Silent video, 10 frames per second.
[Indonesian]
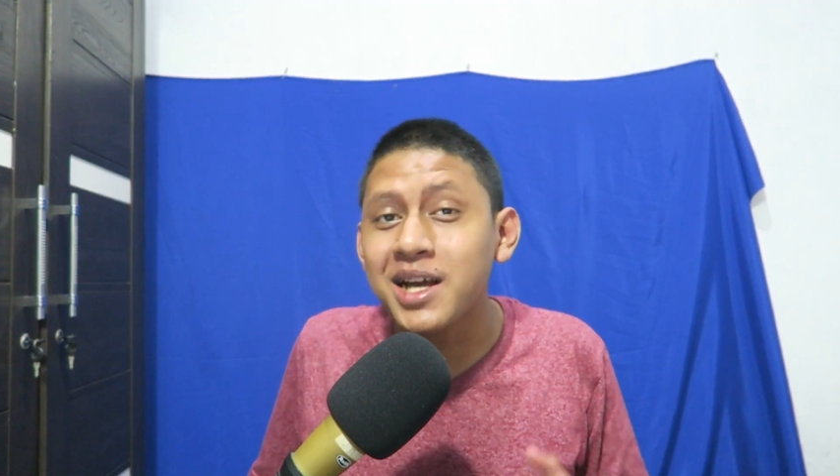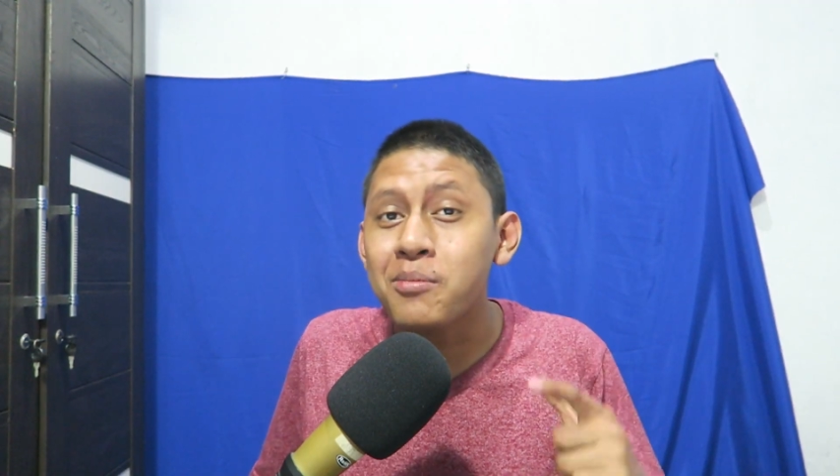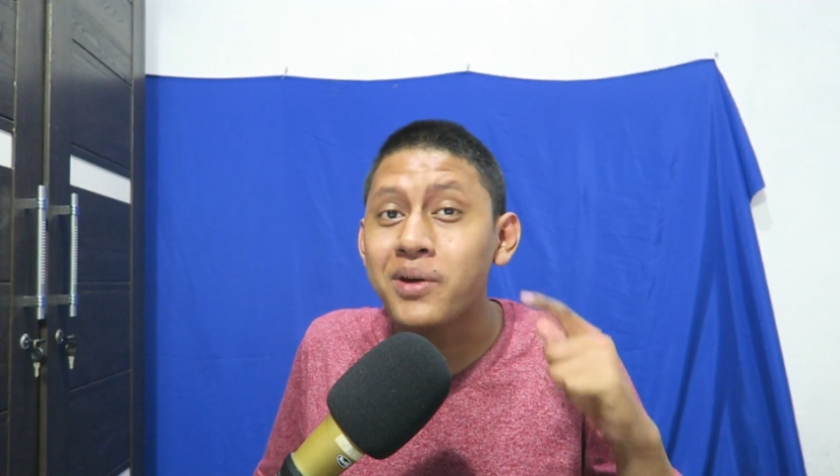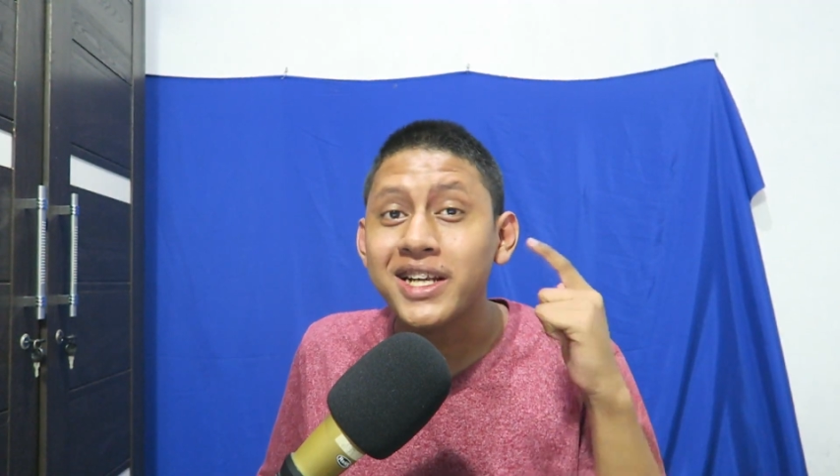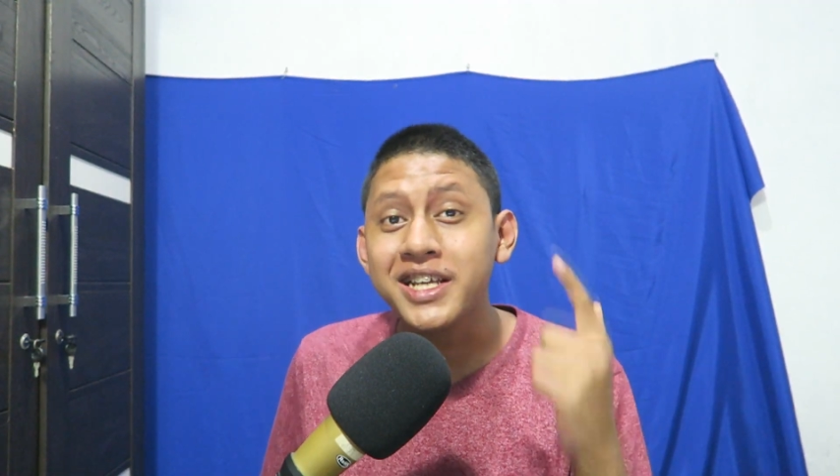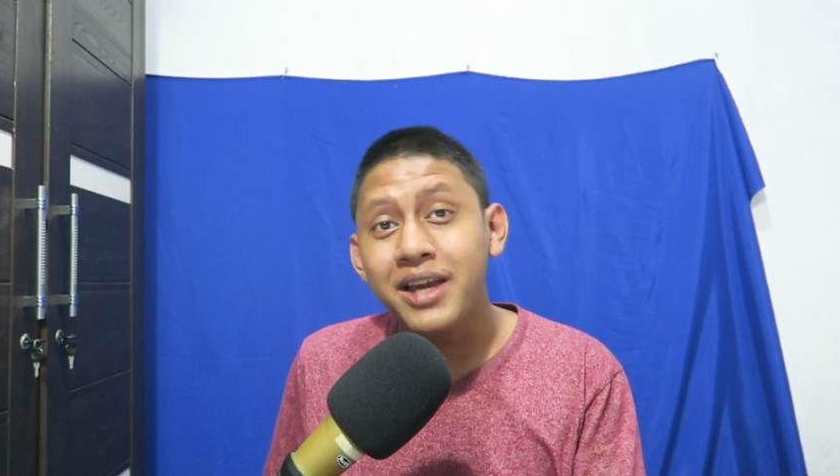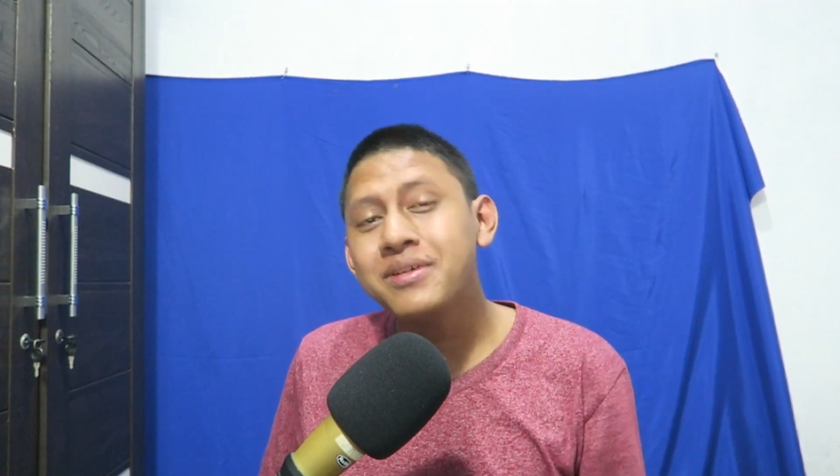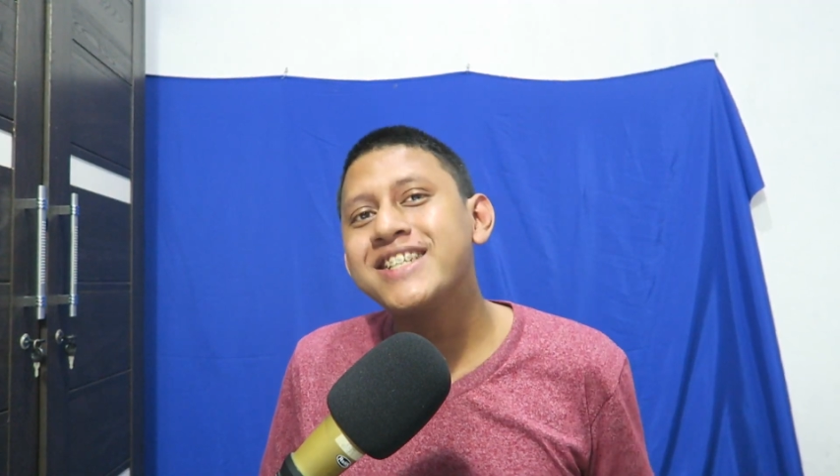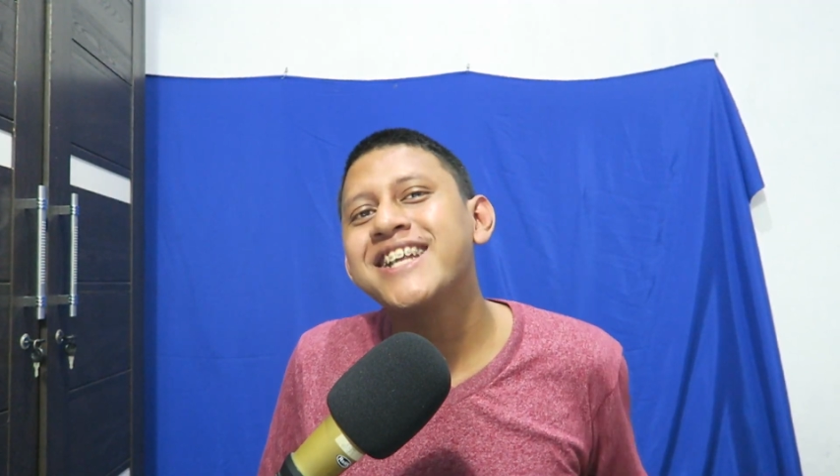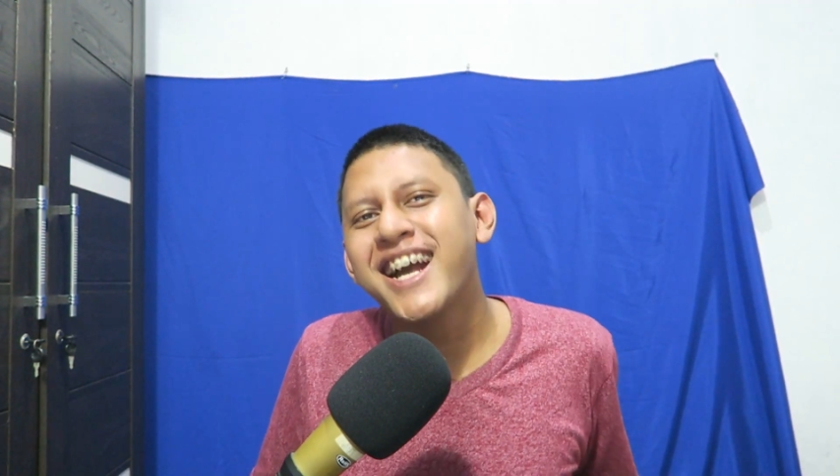tampan
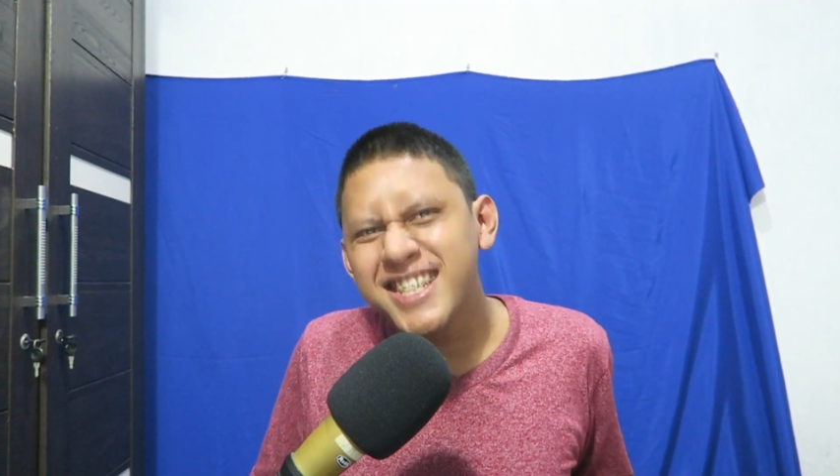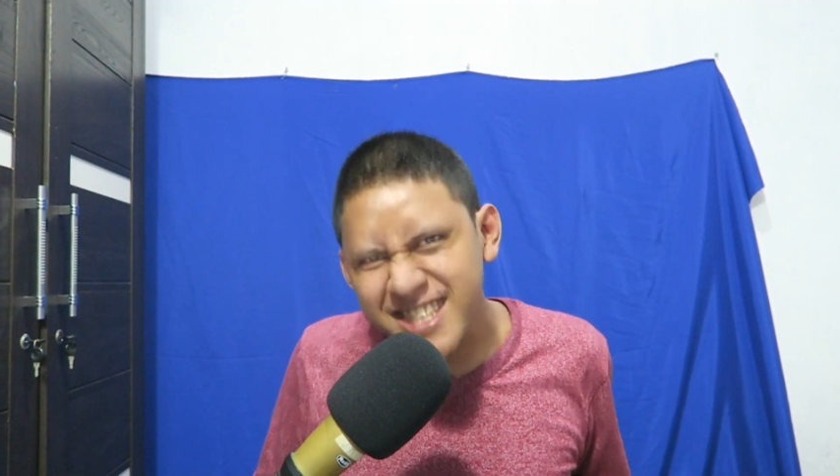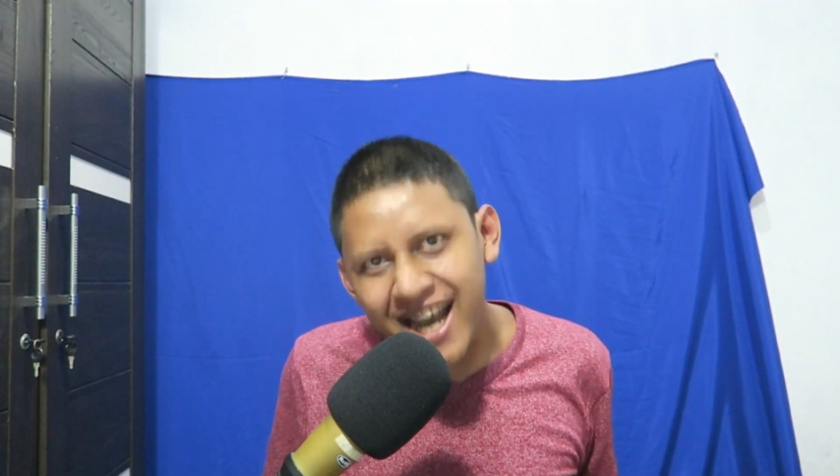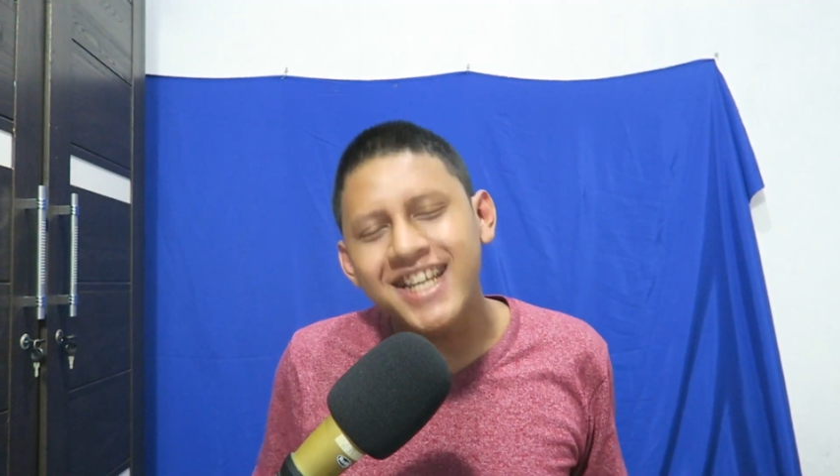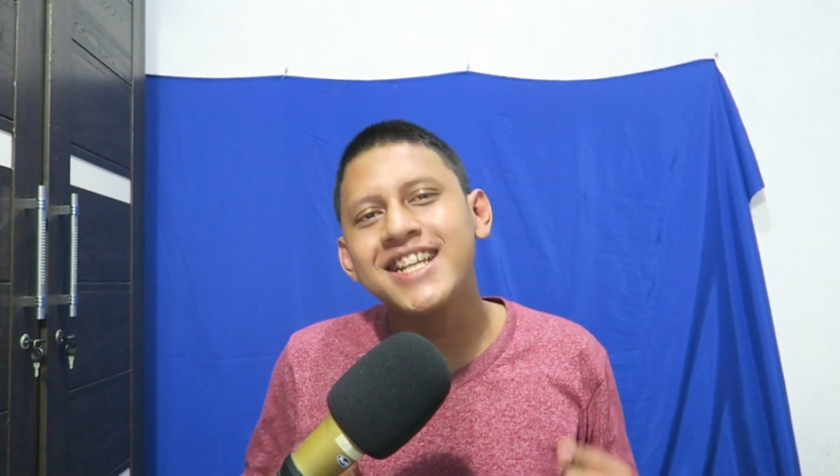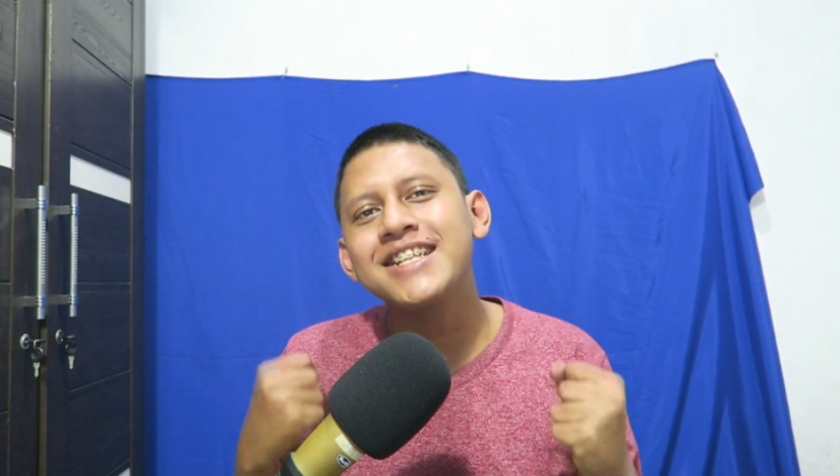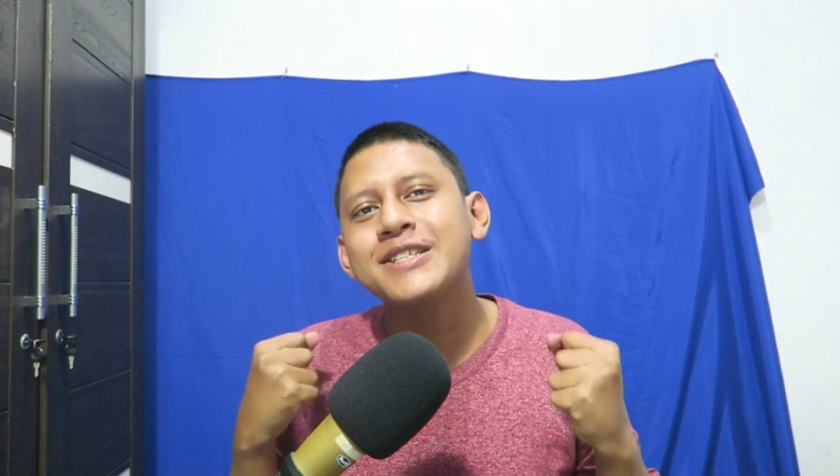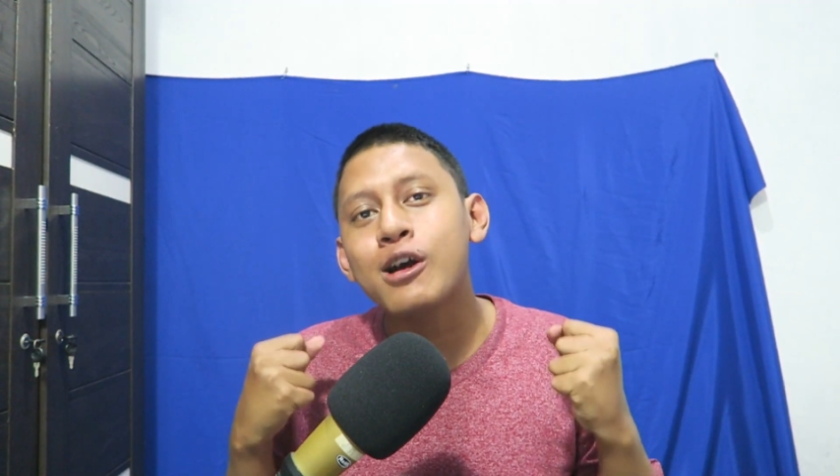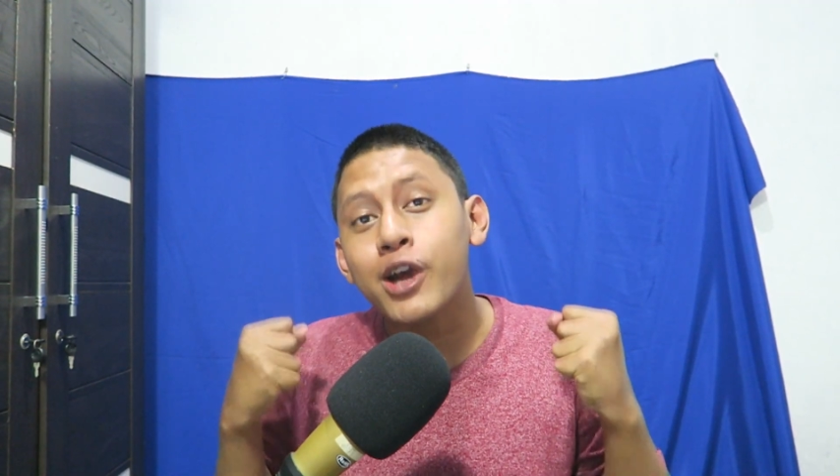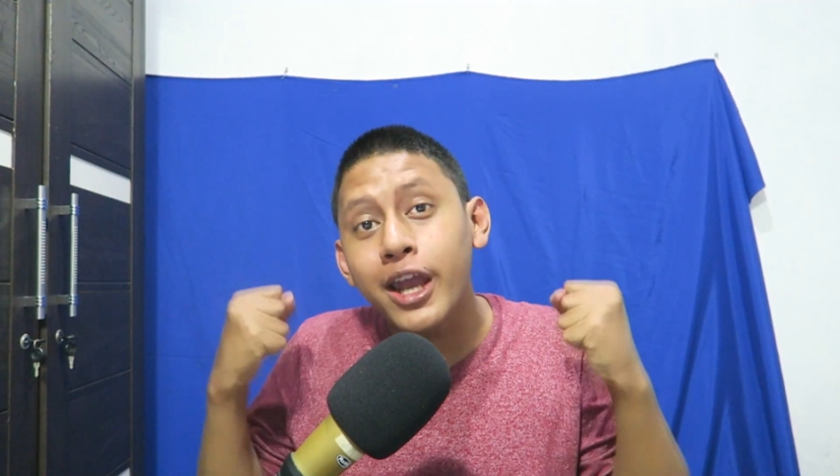gaming dan dan di
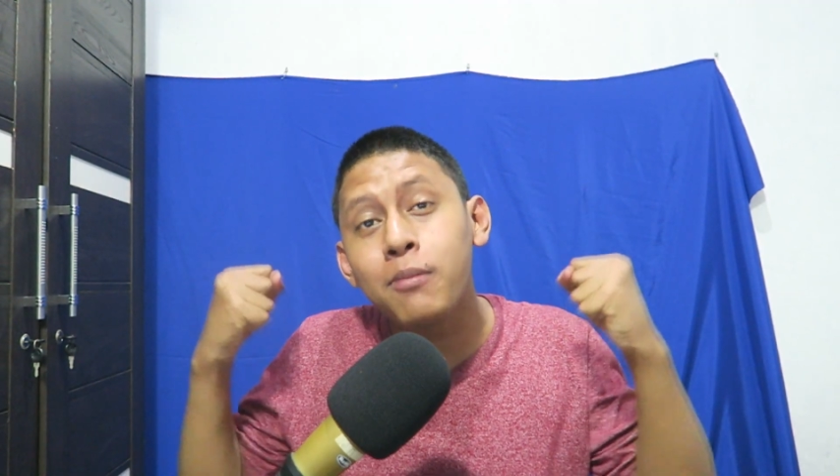sini oke okay,